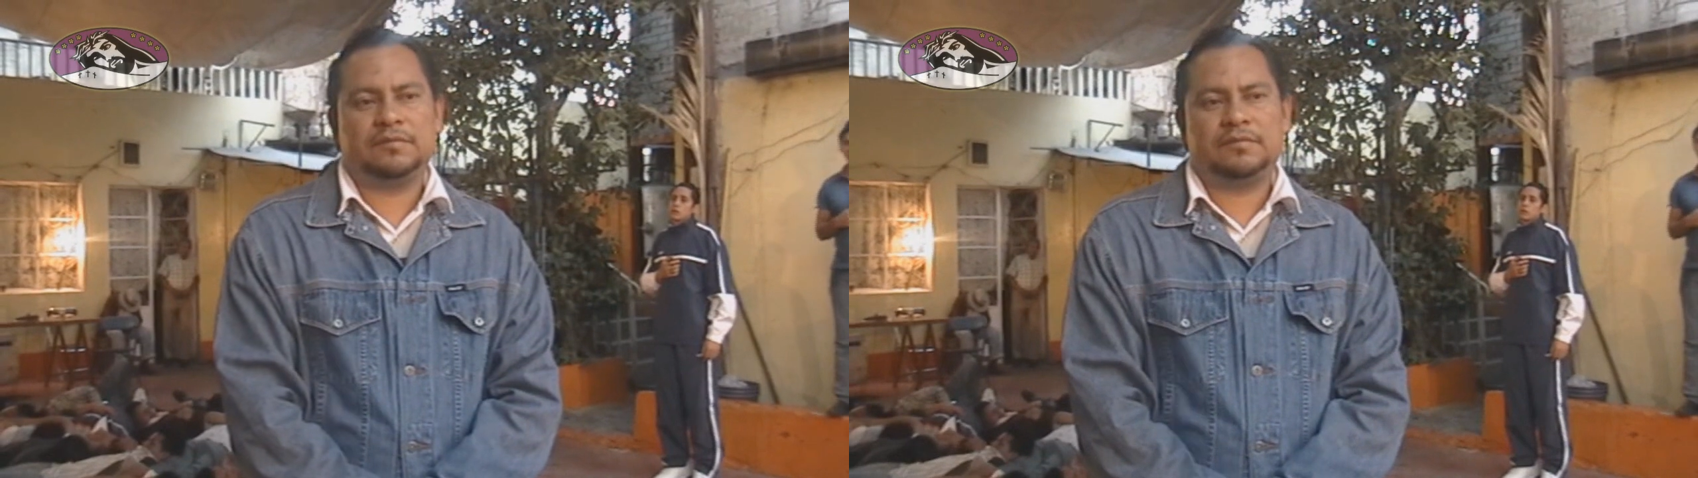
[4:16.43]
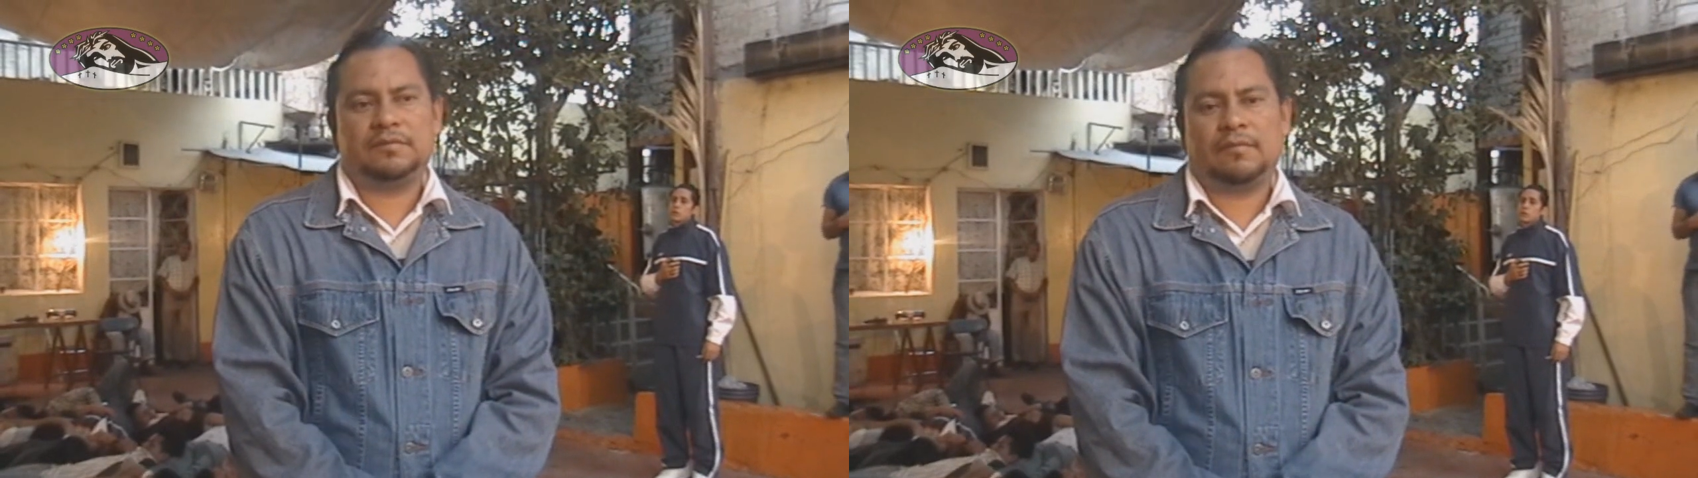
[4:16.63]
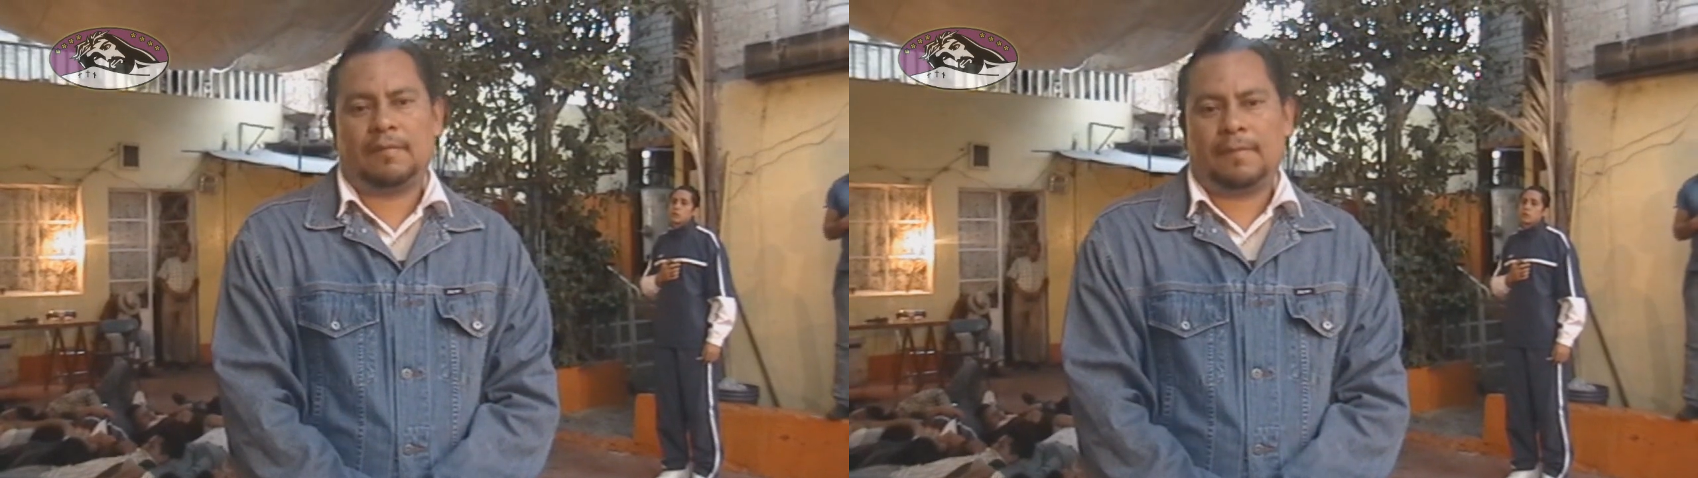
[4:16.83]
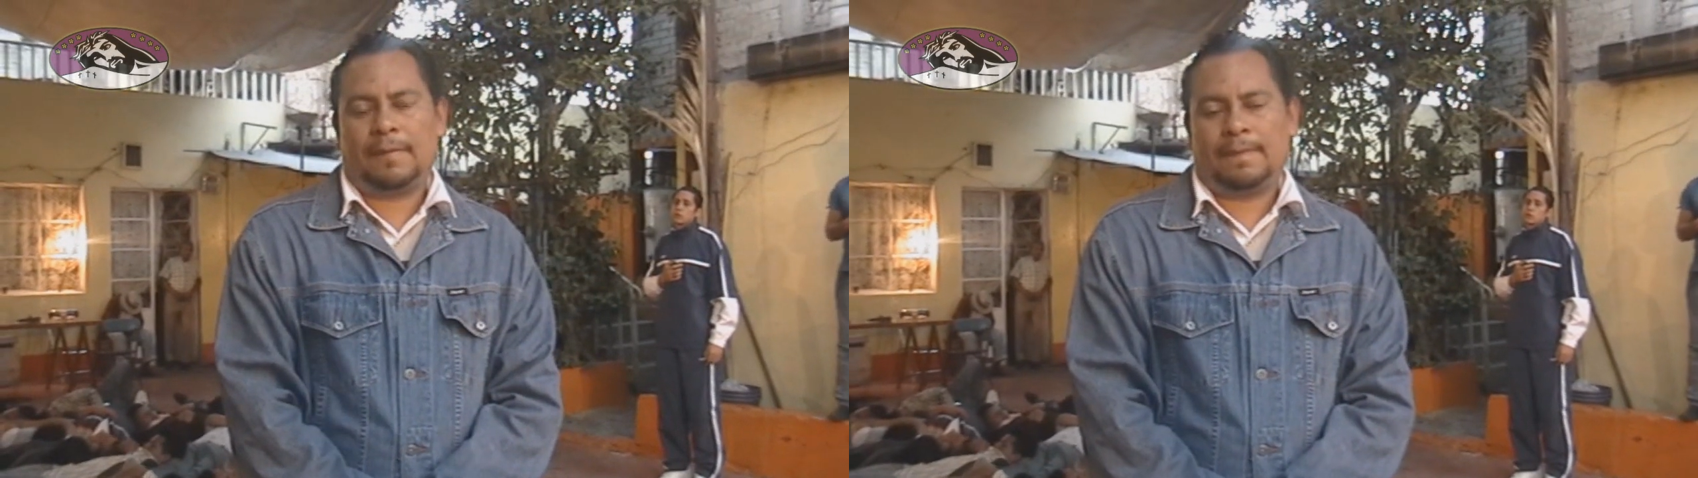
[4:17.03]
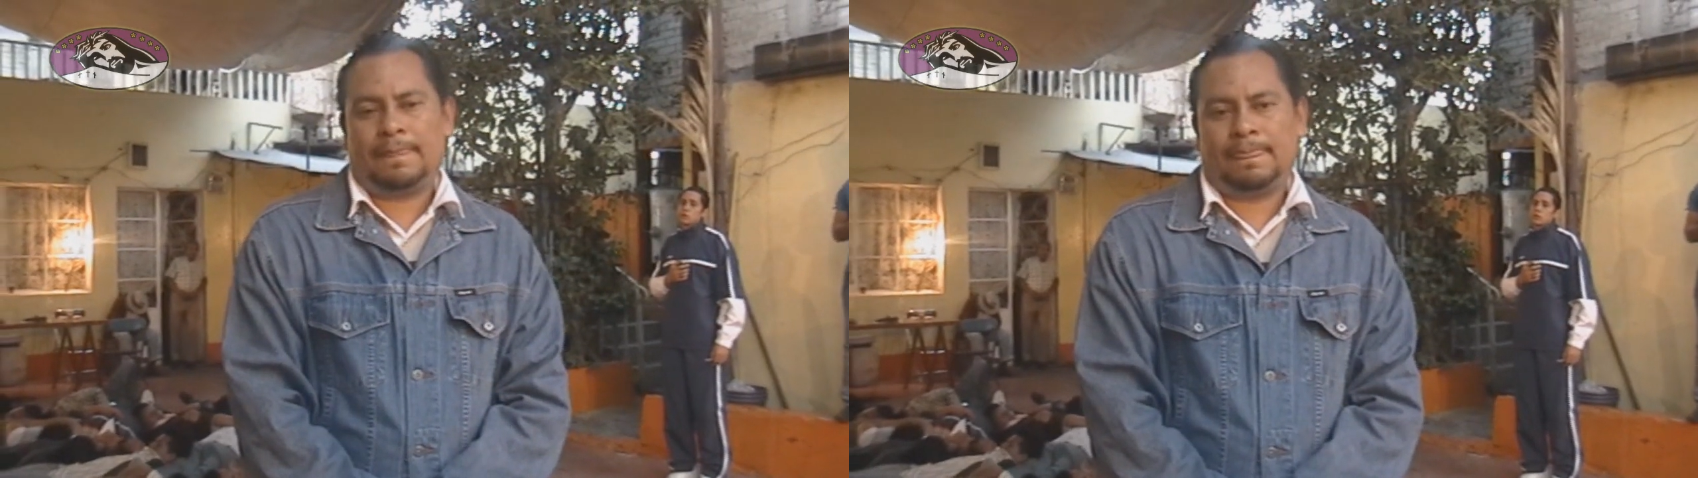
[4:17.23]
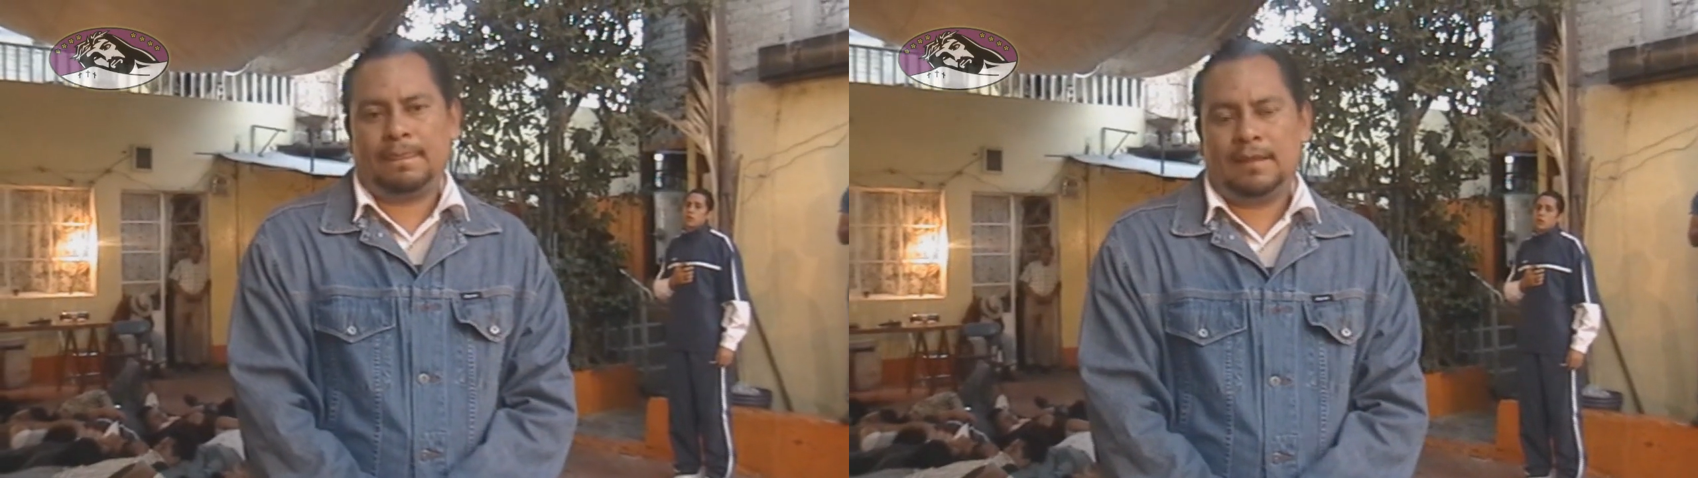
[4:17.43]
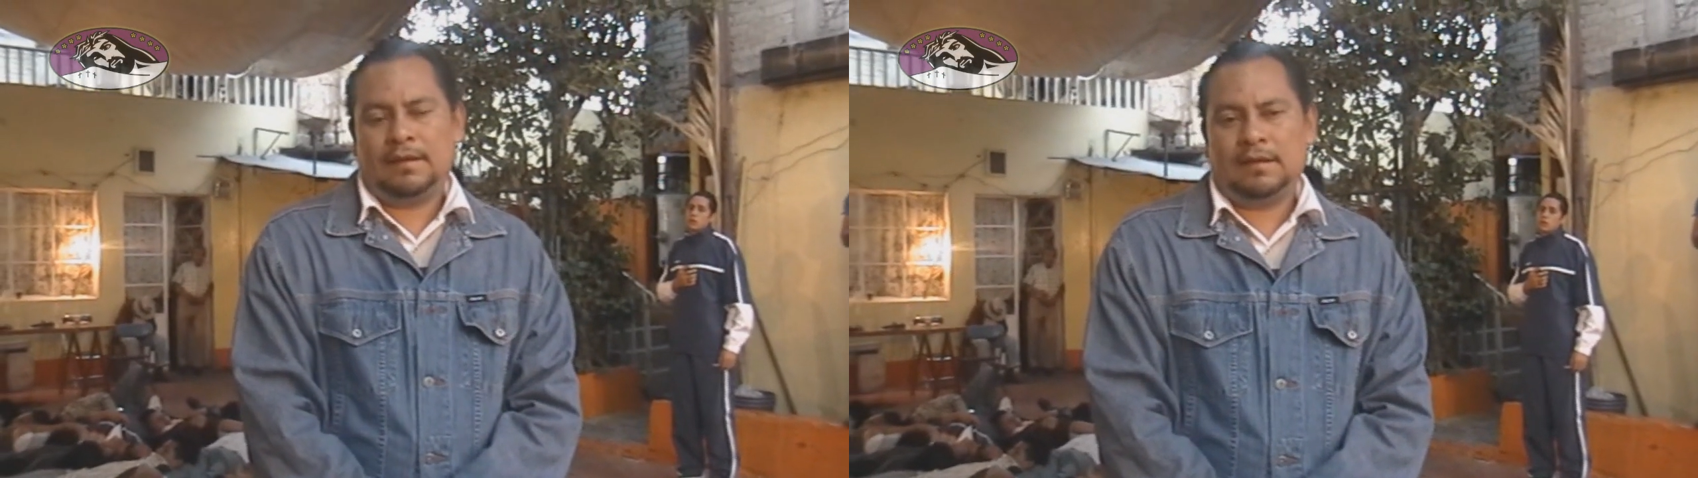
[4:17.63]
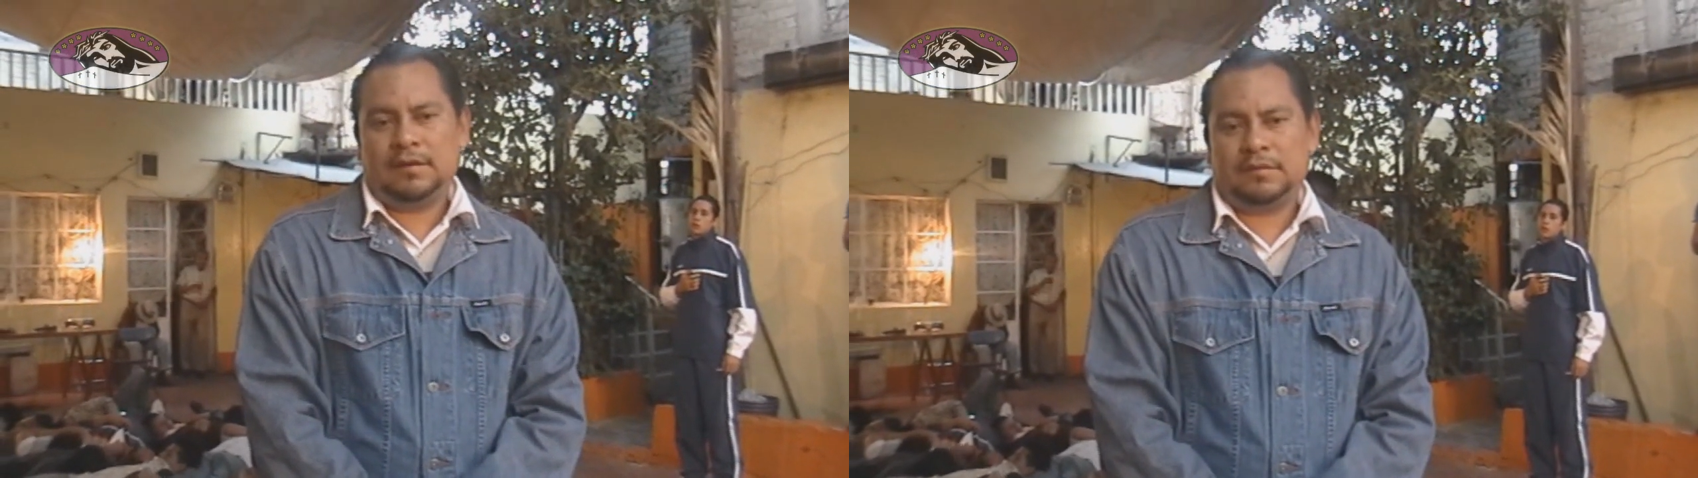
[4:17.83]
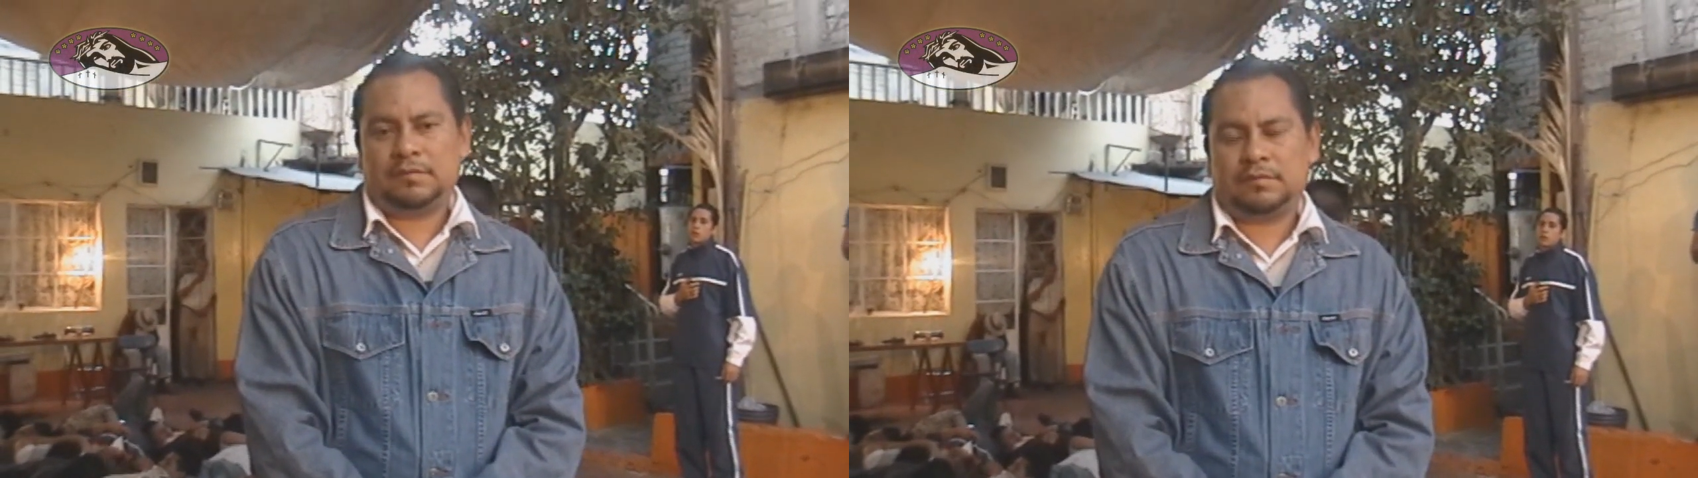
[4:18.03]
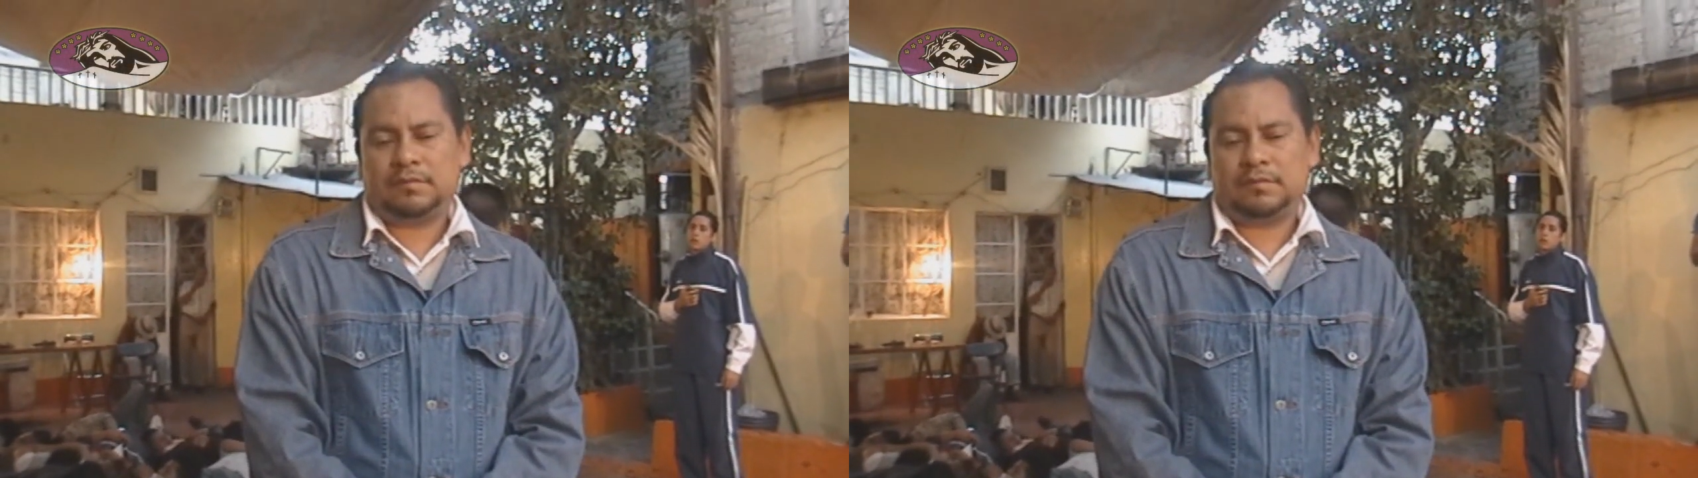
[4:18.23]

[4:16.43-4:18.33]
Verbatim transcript: ¿Te gustaría seguir participando